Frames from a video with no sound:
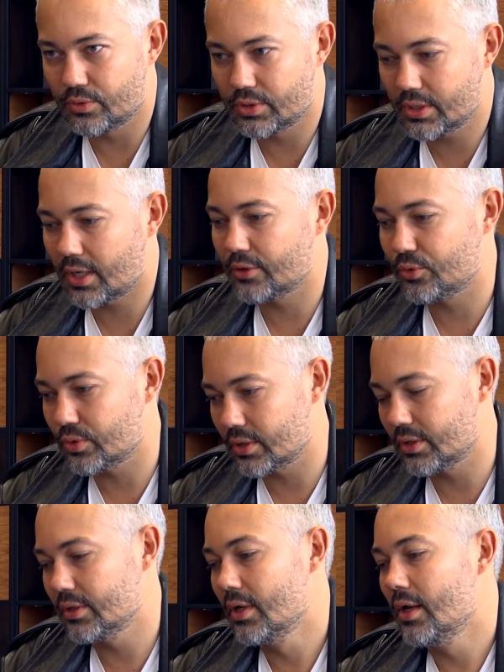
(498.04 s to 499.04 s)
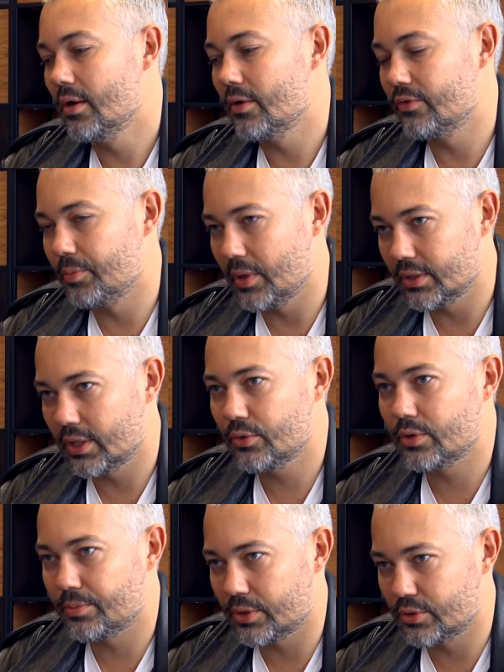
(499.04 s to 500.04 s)
людей, которые
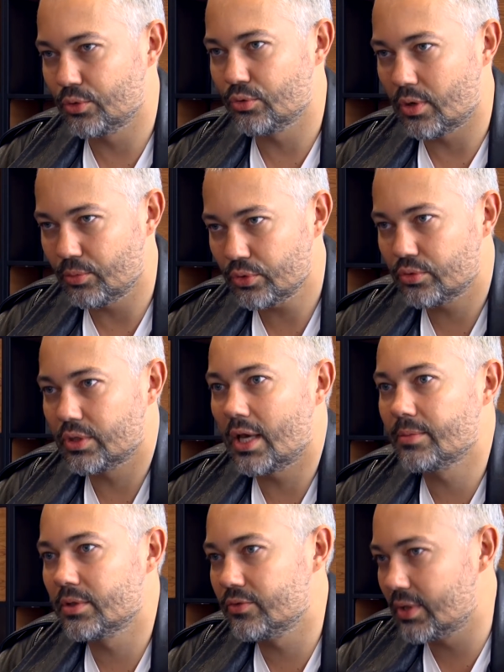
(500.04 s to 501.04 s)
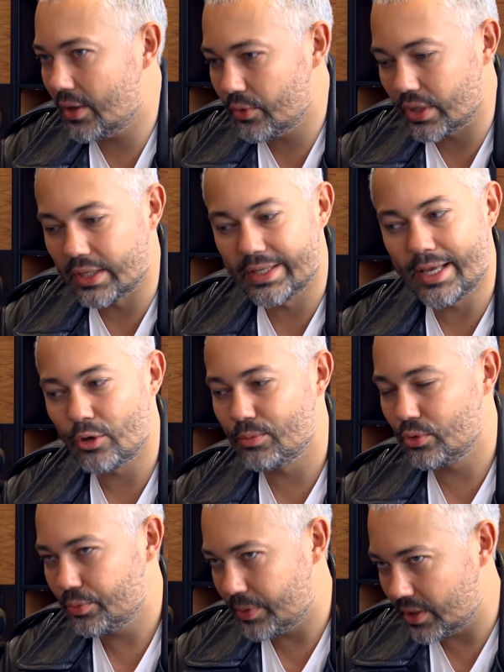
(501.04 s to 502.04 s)
выполняют определенную работу, я им доверяю и не
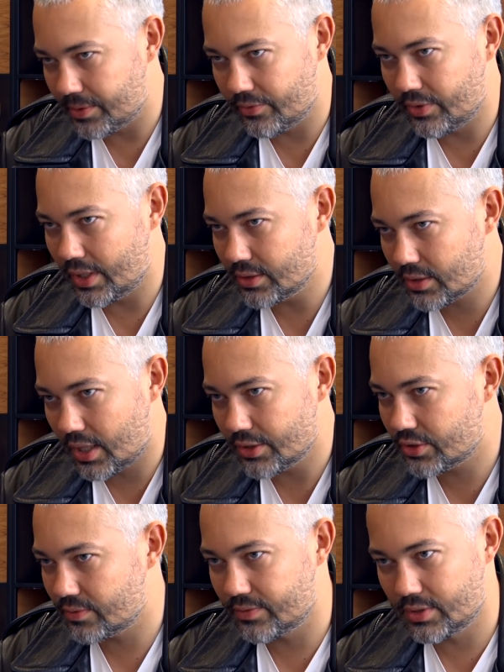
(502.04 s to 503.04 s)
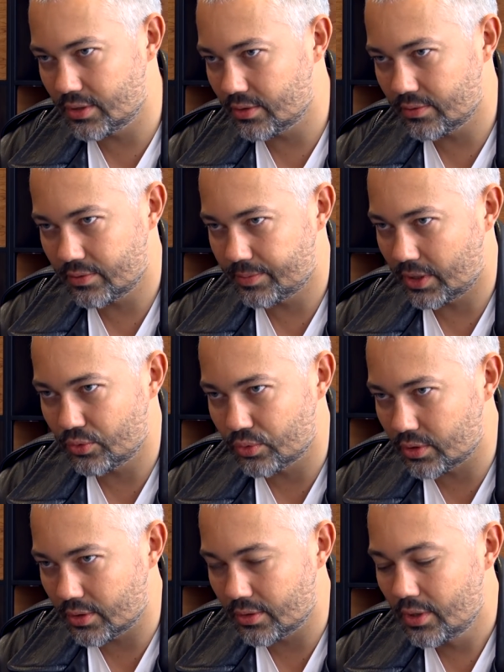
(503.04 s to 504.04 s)
люблю перепроверять качество сделанного
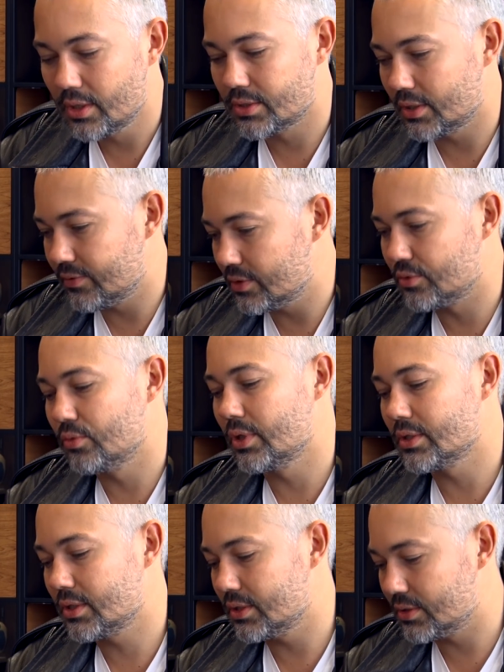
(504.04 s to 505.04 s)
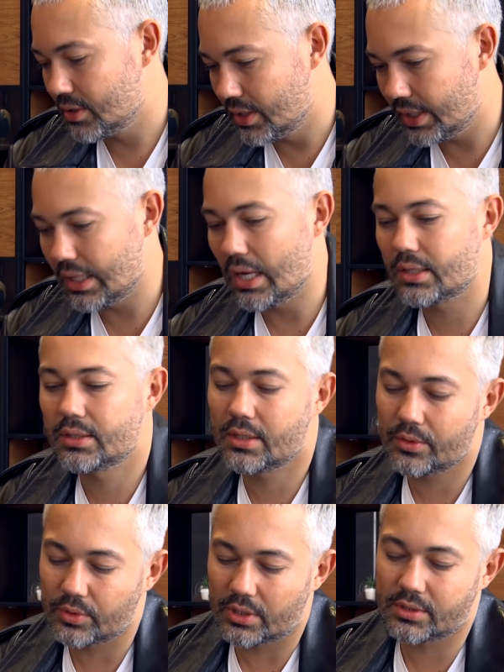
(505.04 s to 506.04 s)
продукта. Соответственно, у нас есть
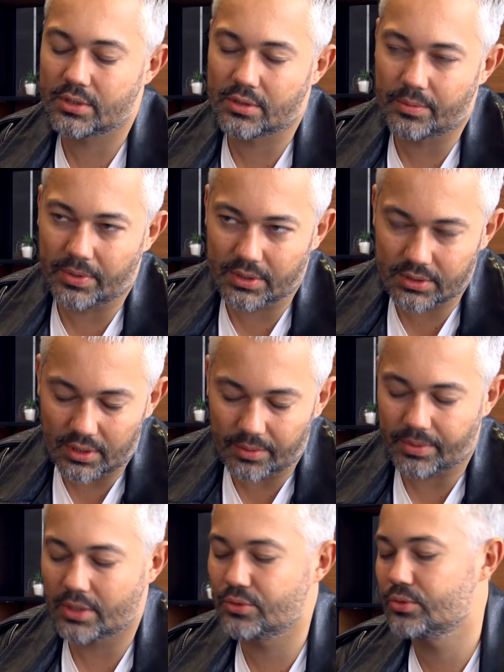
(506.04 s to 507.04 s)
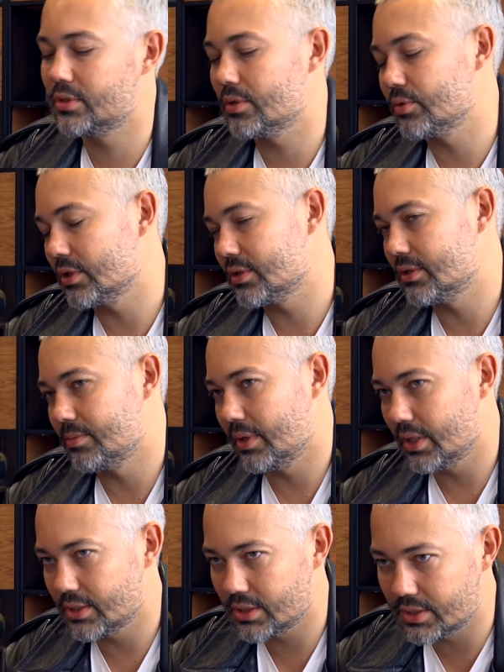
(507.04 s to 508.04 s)
редакторы, у нас есть дополнительные продюсеры, у нас есть
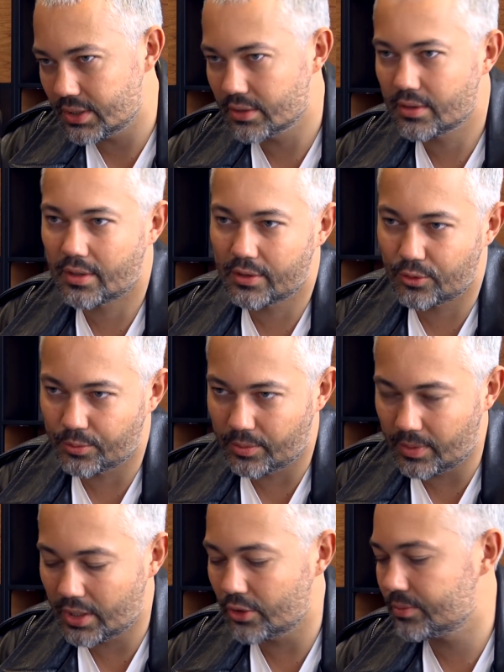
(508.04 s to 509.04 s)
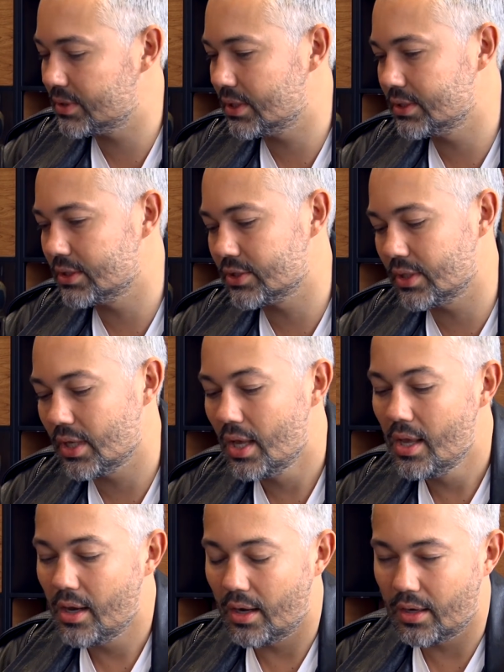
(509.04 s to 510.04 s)
мои ассистенты, которые помогают мне с одеждой,
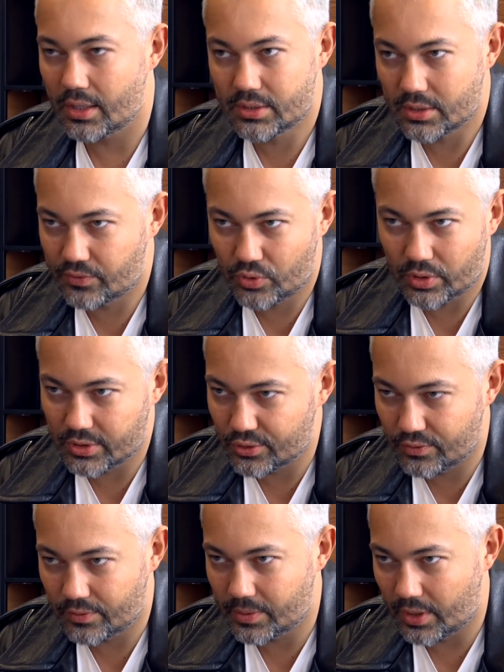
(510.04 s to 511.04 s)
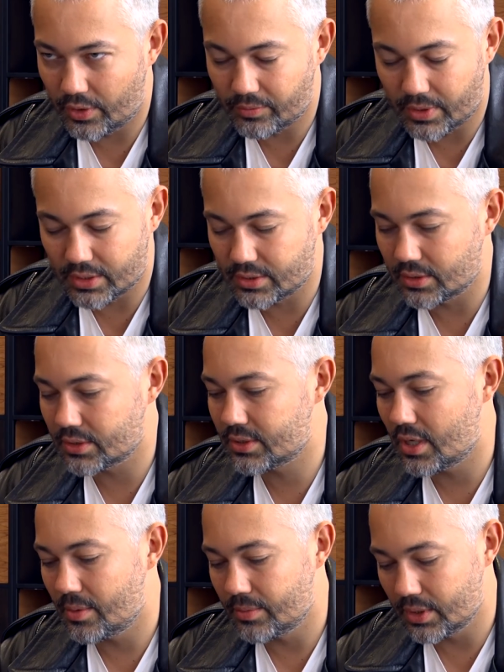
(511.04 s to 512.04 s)
а, хотя всю одежду выбираю я в магазинах
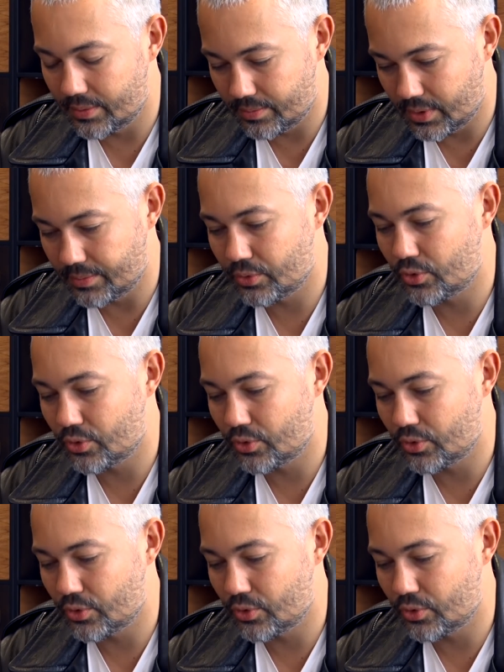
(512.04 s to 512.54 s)
сам, и мы